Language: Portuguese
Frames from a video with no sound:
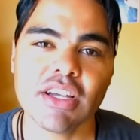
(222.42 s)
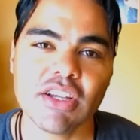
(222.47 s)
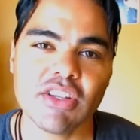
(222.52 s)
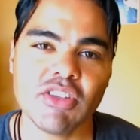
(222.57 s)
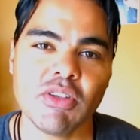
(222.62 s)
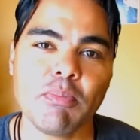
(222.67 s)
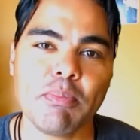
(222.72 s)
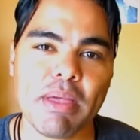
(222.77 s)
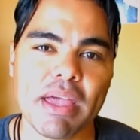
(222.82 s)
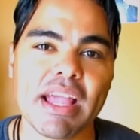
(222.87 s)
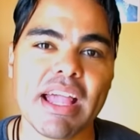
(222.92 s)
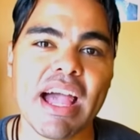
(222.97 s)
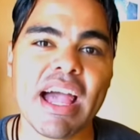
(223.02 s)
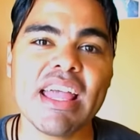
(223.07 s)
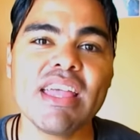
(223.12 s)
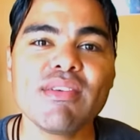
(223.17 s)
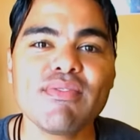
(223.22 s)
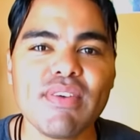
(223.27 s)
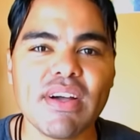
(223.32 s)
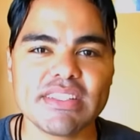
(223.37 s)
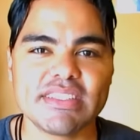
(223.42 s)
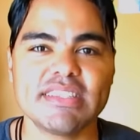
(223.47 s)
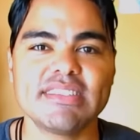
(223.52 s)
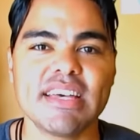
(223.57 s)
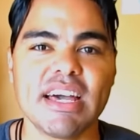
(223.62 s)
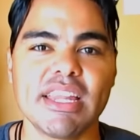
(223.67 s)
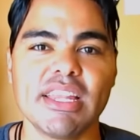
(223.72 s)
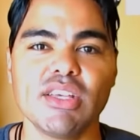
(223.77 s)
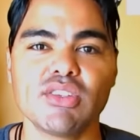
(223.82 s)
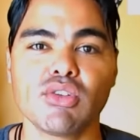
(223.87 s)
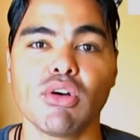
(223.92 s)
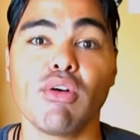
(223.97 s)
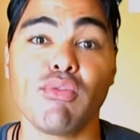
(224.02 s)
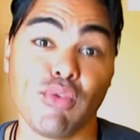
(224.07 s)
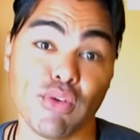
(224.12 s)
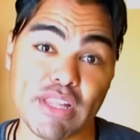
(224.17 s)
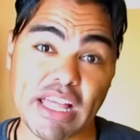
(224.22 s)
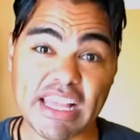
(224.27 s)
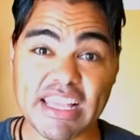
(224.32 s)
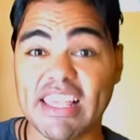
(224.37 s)
de pegar e enfatizar isso. Ó,
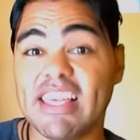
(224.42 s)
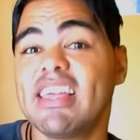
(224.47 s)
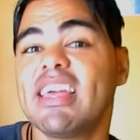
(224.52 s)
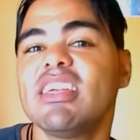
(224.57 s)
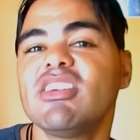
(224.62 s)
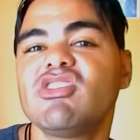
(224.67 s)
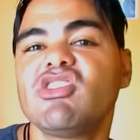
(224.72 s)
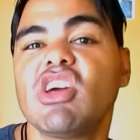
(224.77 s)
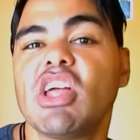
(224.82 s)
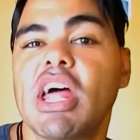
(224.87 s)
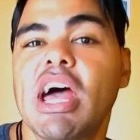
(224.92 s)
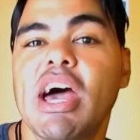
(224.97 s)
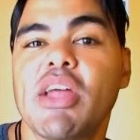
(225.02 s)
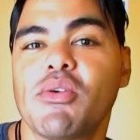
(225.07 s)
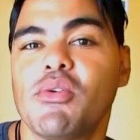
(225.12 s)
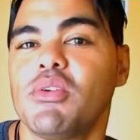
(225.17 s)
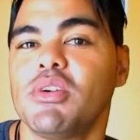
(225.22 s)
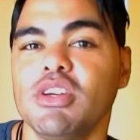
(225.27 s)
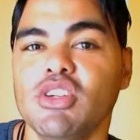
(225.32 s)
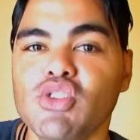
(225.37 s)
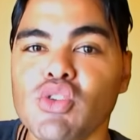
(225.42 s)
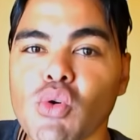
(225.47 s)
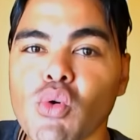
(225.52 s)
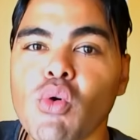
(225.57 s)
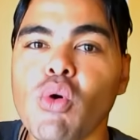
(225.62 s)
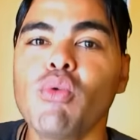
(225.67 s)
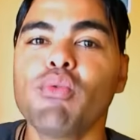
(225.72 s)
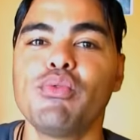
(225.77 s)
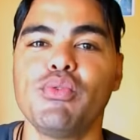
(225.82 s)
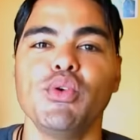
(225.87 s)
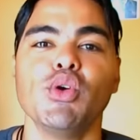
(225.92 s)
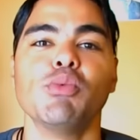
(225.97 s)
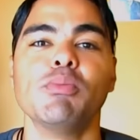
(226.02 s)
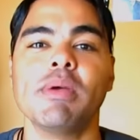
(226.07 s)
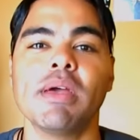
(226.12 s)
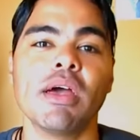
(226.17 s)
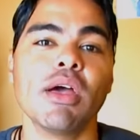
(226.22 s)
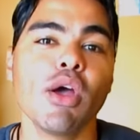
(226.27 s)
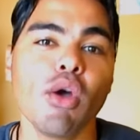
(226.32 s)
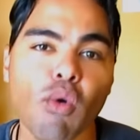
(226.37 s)
foi daqui que eles tiraram e jogou o
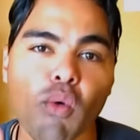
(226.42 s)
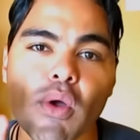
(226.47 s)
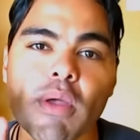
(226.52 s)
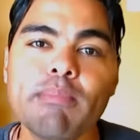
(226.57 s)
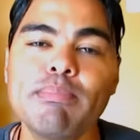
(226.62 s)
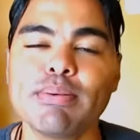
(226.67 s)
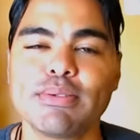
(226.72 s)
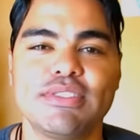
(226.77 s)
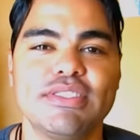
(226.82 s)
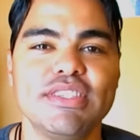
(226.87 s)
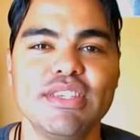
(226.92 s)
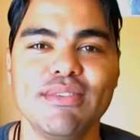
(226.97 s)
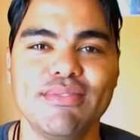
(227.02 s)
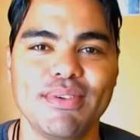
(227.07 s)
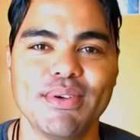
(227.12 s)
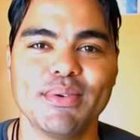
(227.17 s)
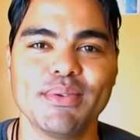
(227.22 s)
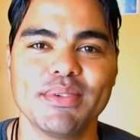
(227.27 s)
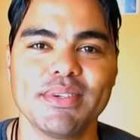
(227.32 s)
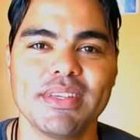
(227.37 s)
filme, O Impossível.